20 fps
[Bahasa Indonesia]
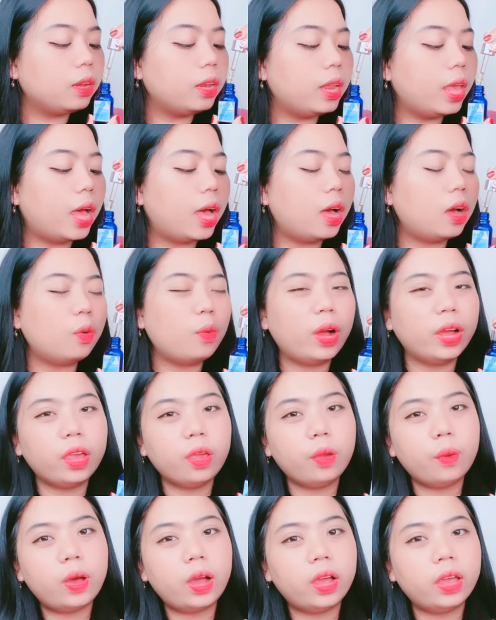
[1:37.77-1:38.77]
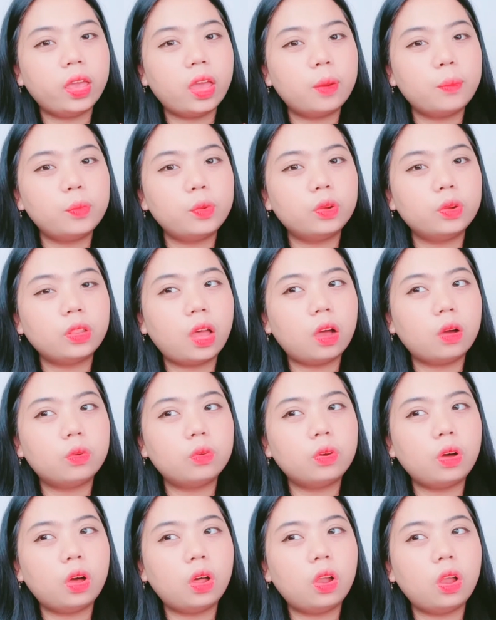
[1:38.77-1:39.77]
dia wangi-wangi yang menurut
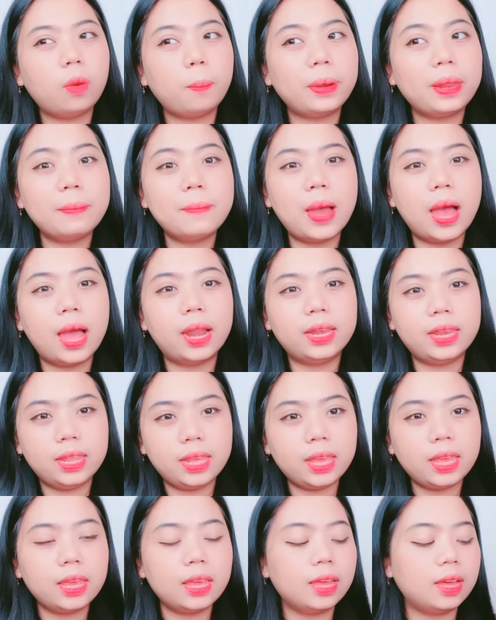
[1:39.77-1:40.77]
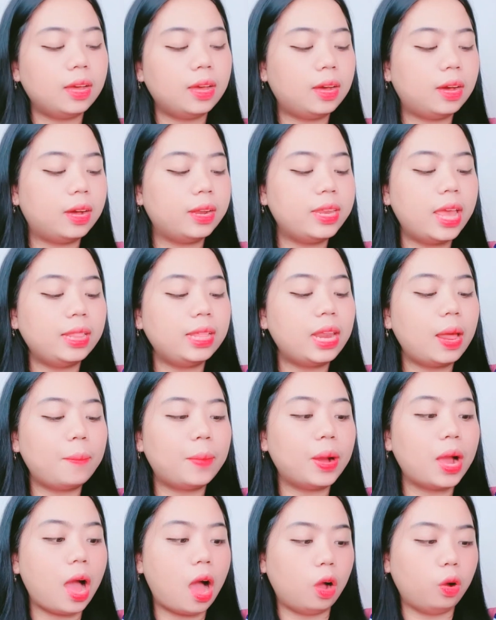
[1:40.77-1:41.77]
aku kalau pribadi uh, dia tidak
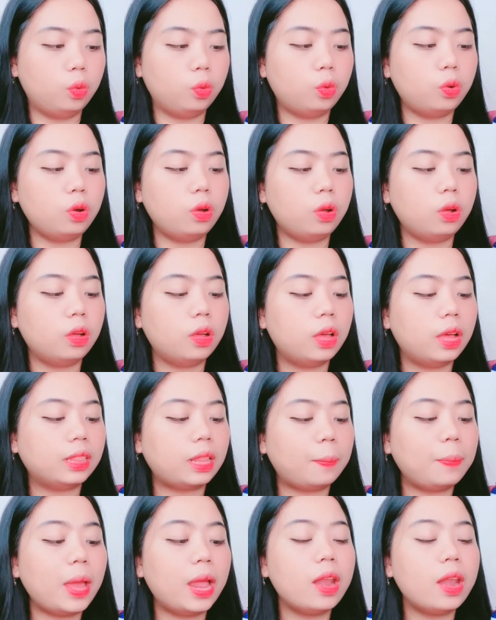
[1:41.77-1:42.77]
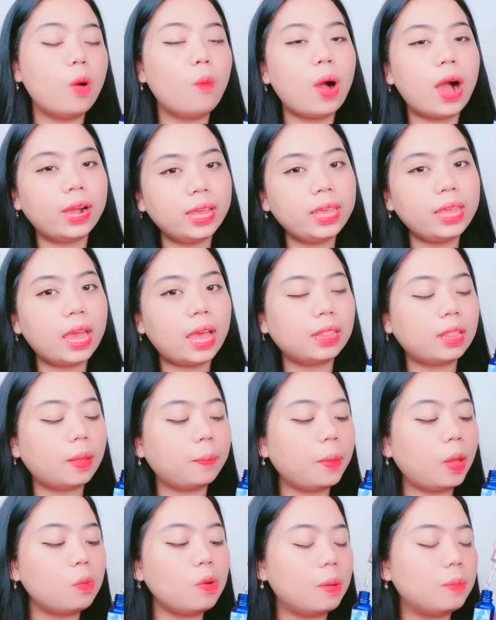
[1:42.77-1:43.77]
mengganggu tapi ada wanginya
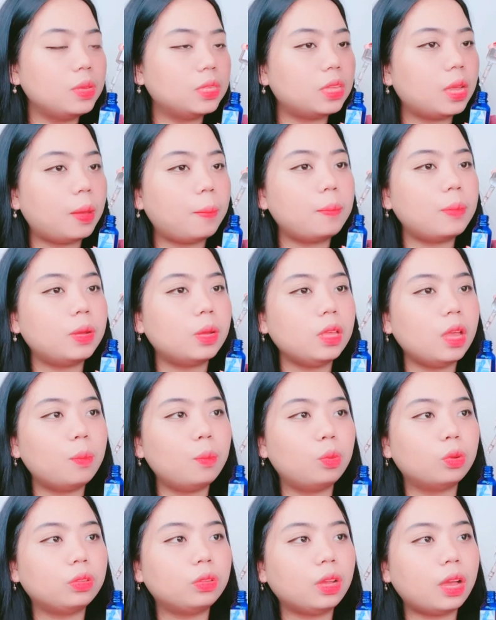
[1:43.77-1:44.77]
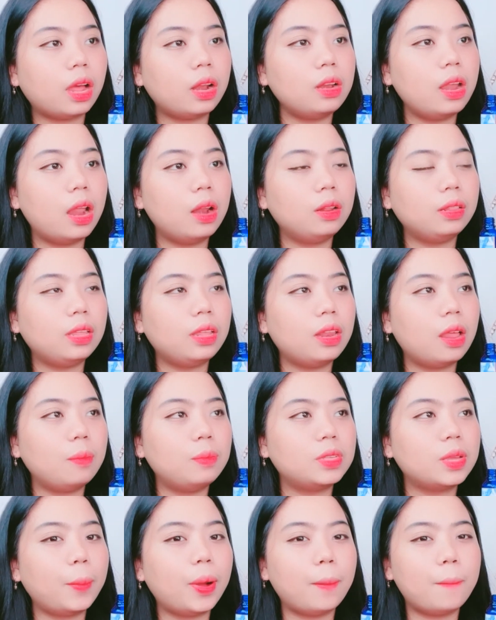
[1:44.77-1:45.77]
tapi aku nggak bisa menyebutkan dan tidak
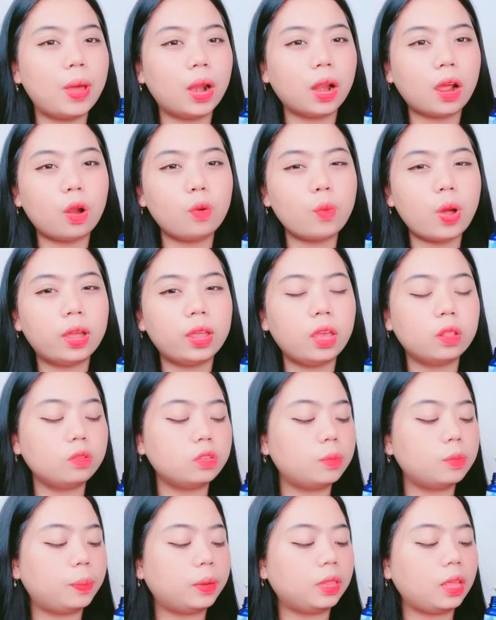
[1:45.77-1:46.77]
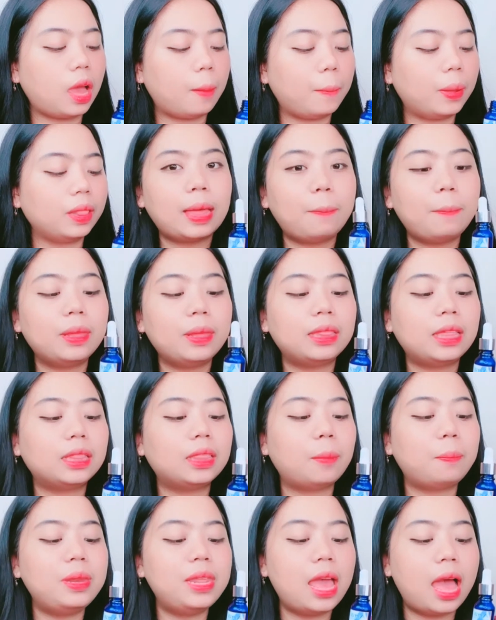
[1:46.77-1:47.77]
bisa menggambarkan wanginya itu seperti apa tapi
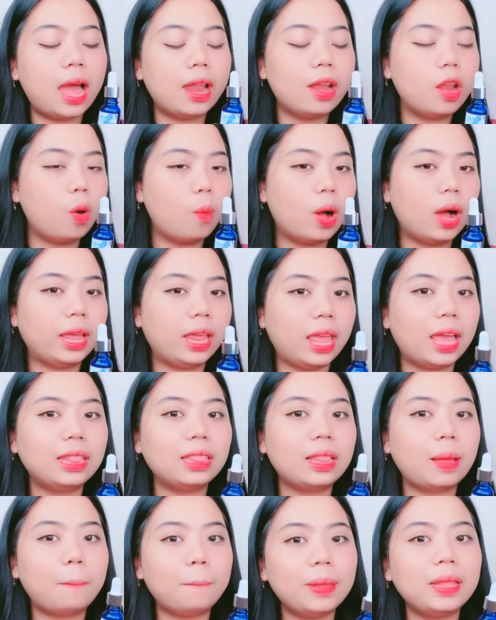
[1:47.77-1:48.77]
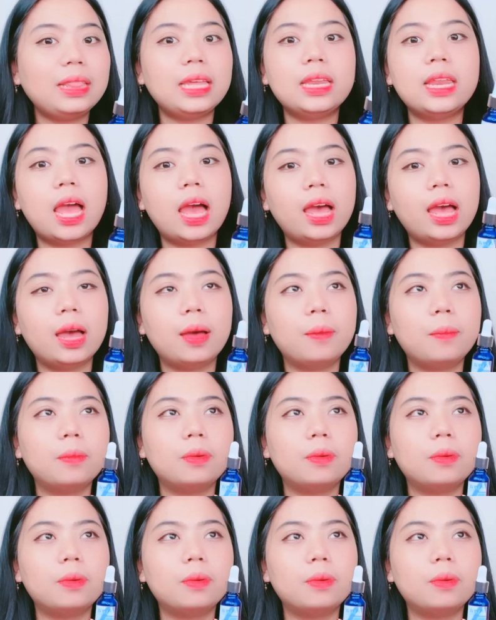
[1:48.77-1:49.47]
tetap dia ada wanginya tapi tidak